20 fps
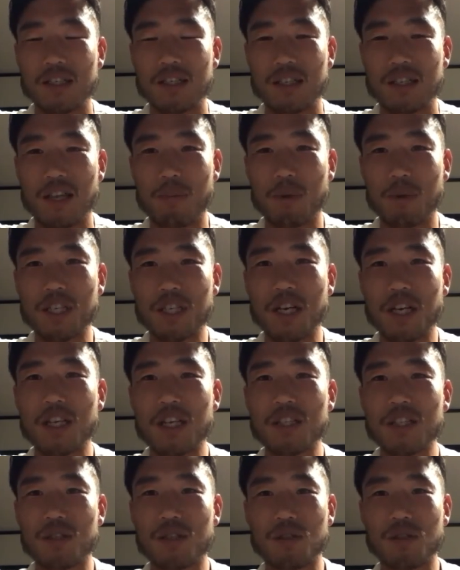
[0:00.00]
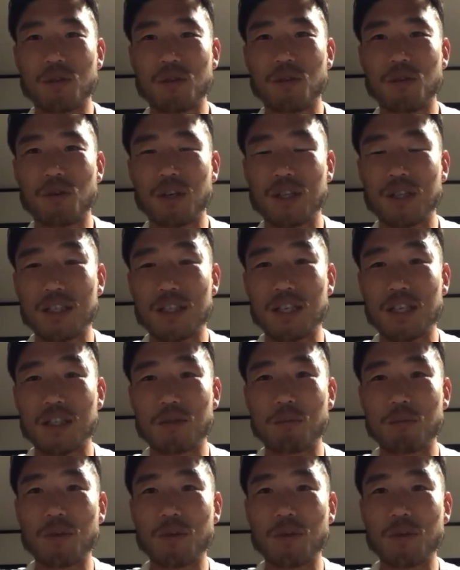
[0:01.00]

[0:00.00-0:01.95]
やっぱチャレンジする方が大事だと思う